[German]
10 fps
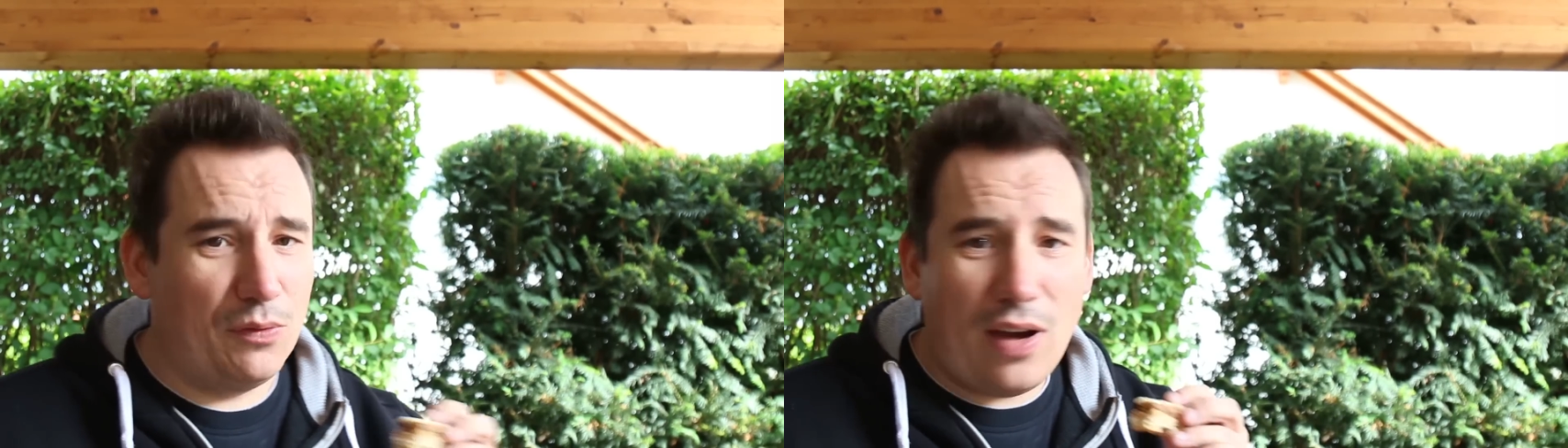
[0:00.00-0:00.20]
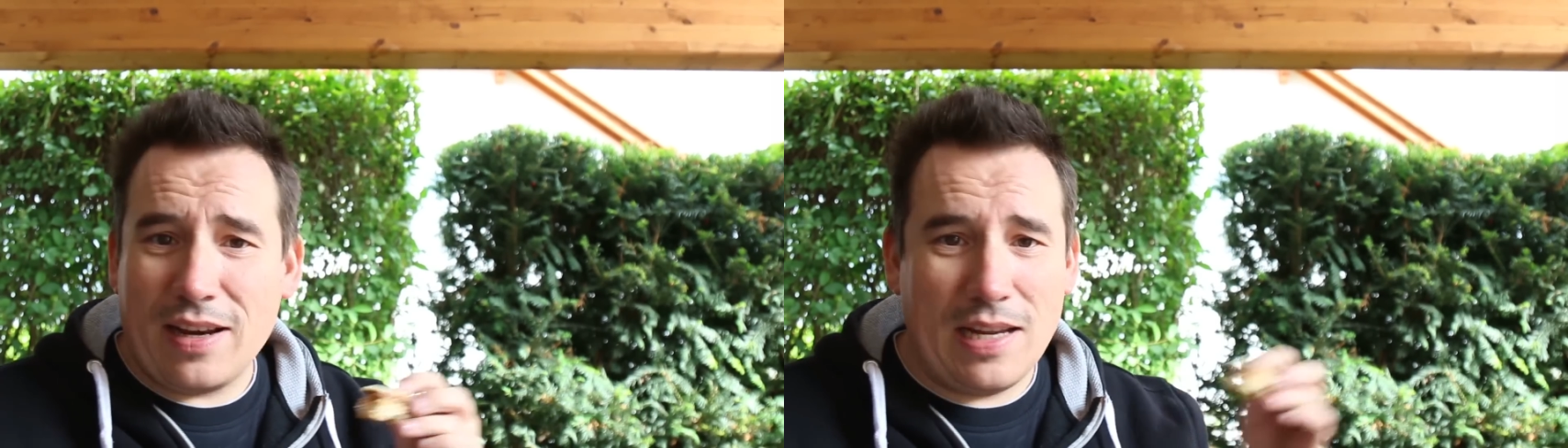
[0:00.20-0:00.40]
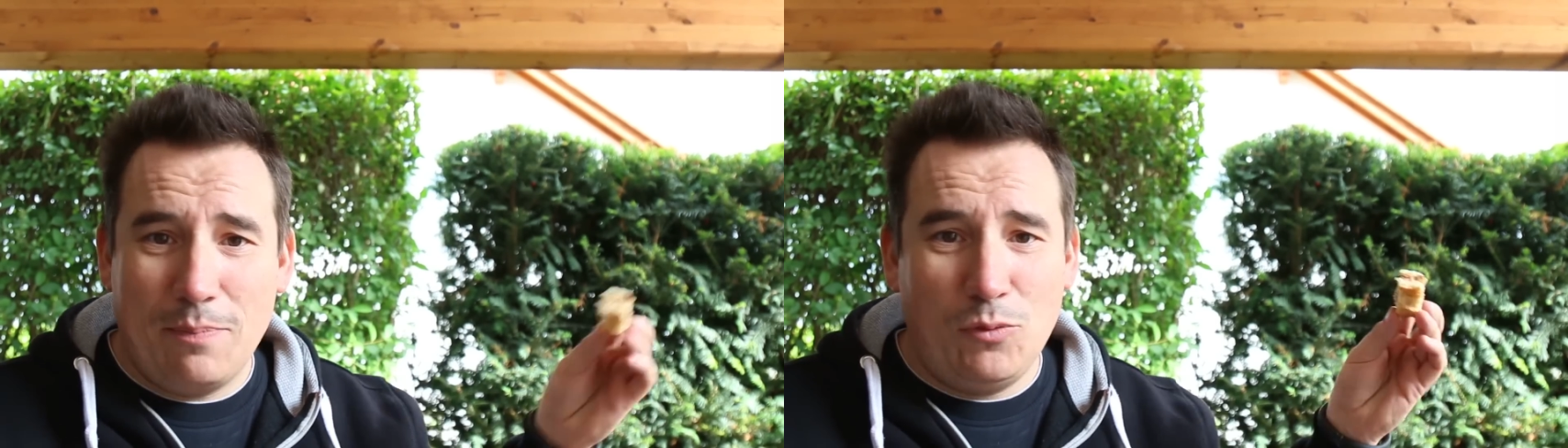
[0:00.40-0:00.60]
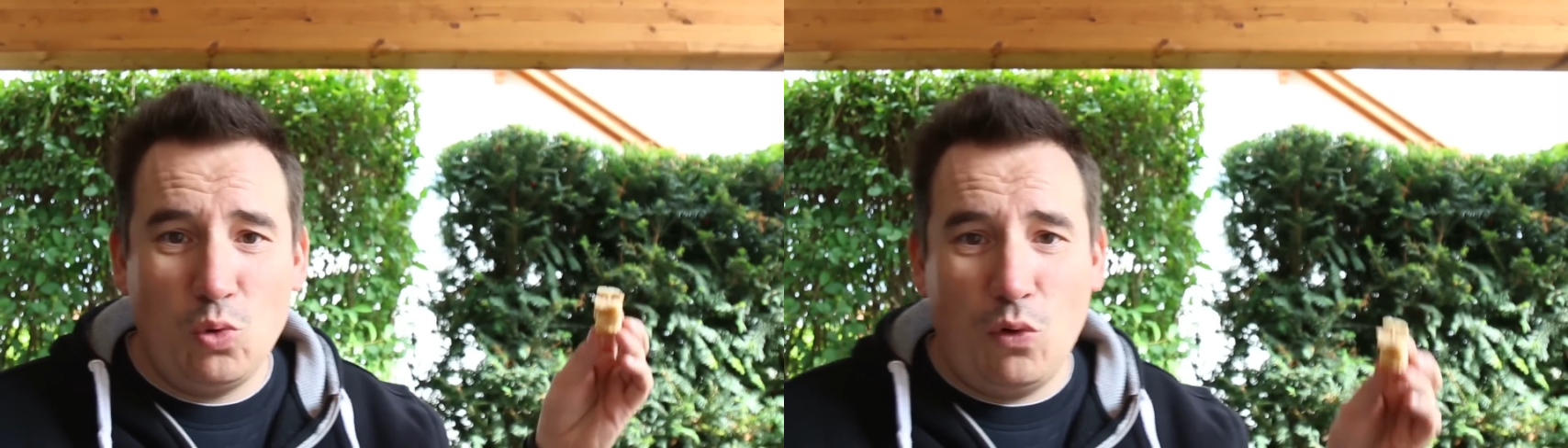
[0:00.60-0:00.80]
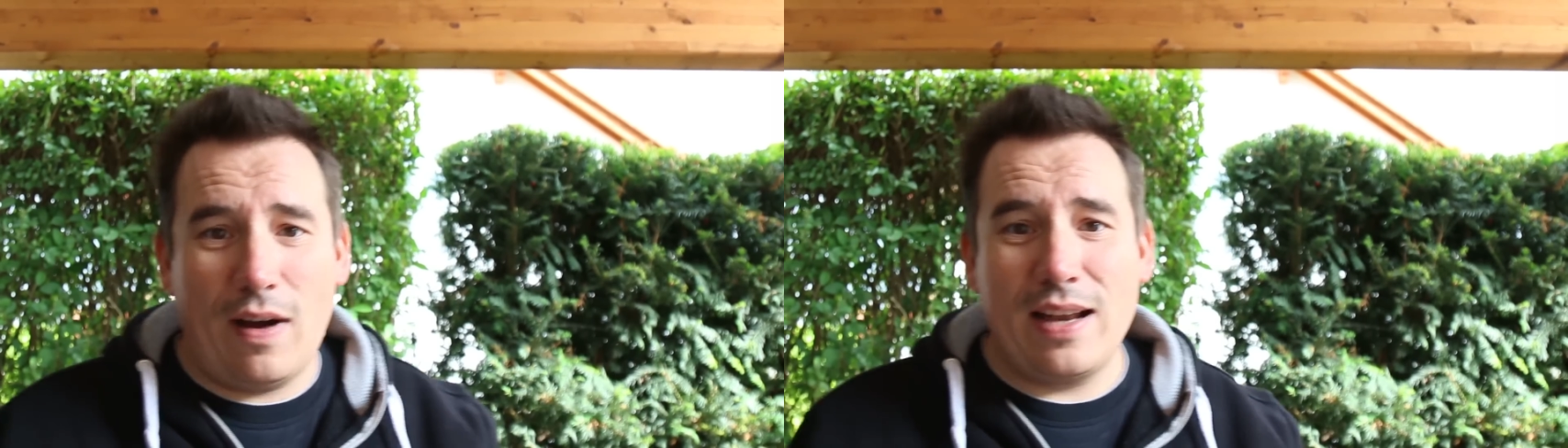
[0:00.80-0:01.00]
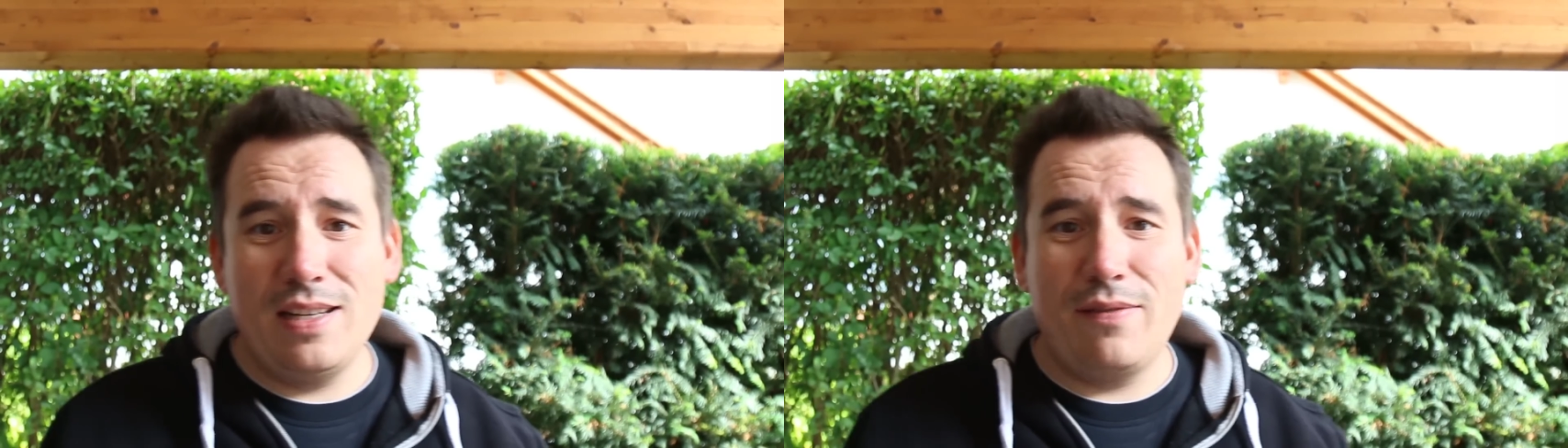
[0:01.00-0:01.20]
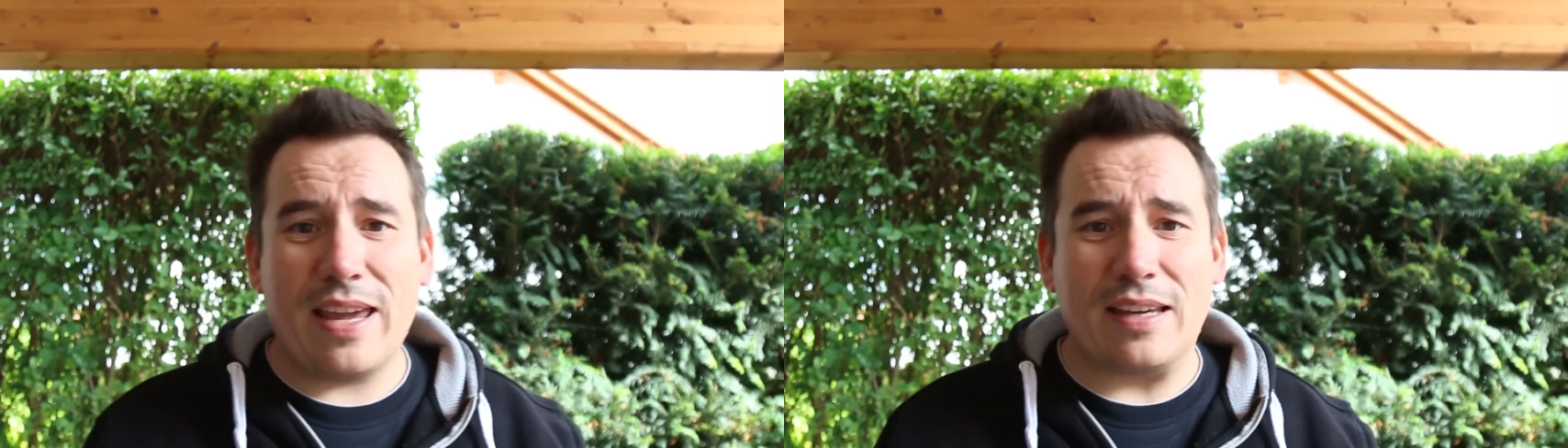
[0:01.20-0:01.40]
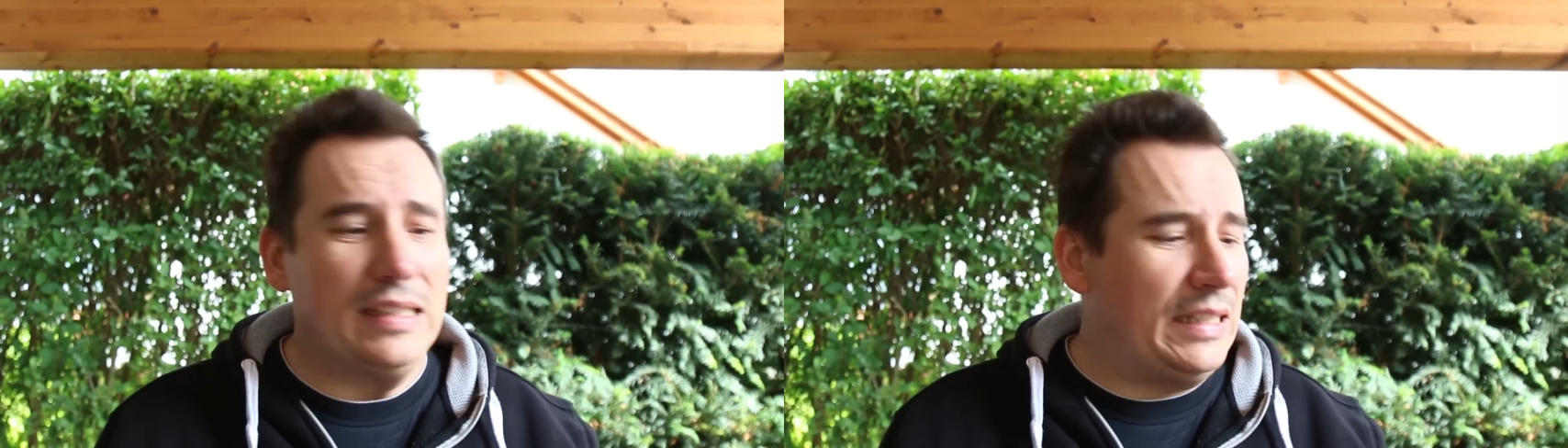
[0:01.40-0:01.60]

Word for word: Die waren im Nu, waren die weg.